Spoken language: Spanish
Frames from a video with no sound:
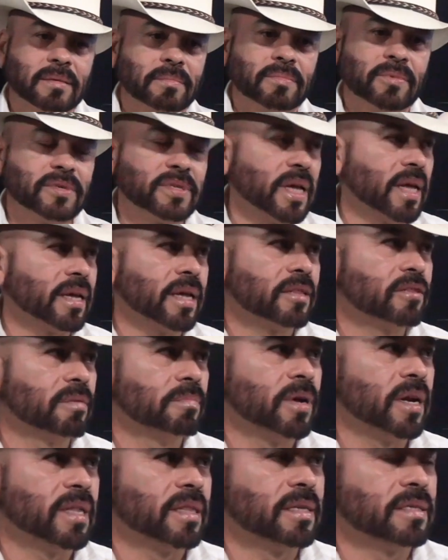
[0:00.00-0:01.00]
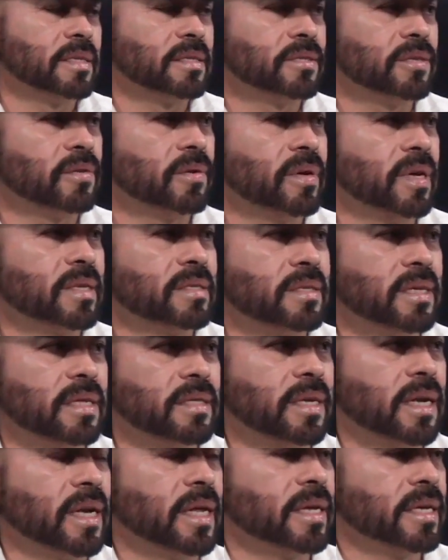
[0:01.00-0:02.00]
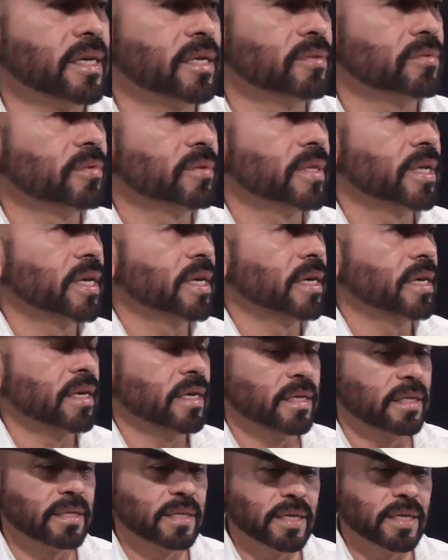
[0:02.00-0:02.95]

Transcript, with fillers: pues hay que tomar decisiones y entra la inquietud de,